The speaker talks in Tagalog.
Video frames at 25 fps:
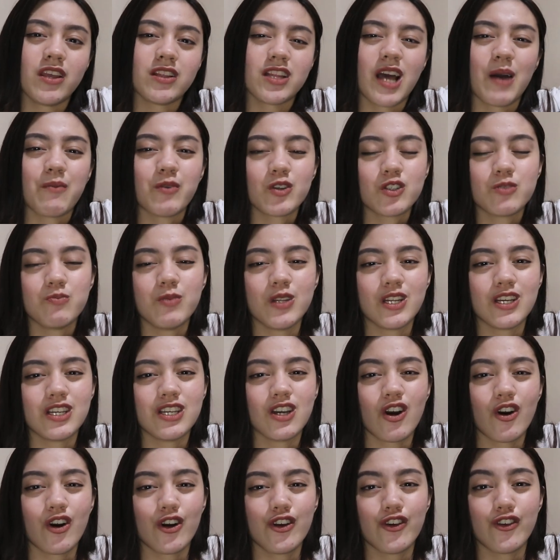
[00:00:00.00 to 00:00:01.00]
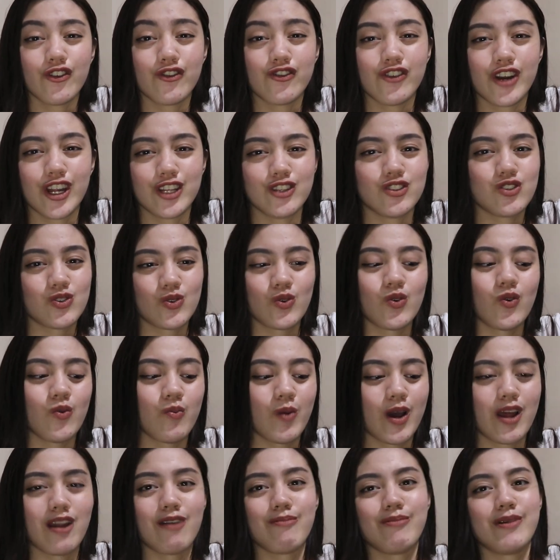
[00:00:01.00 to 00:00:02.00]
Tapos, binigyan ko yung friends ko
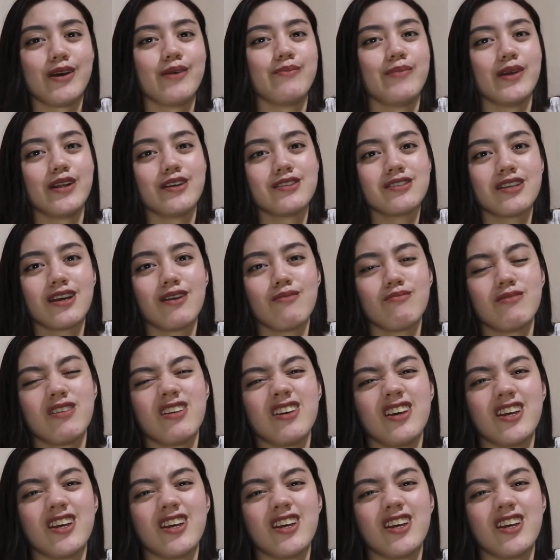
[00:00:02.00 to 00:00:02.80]
para parparas kami.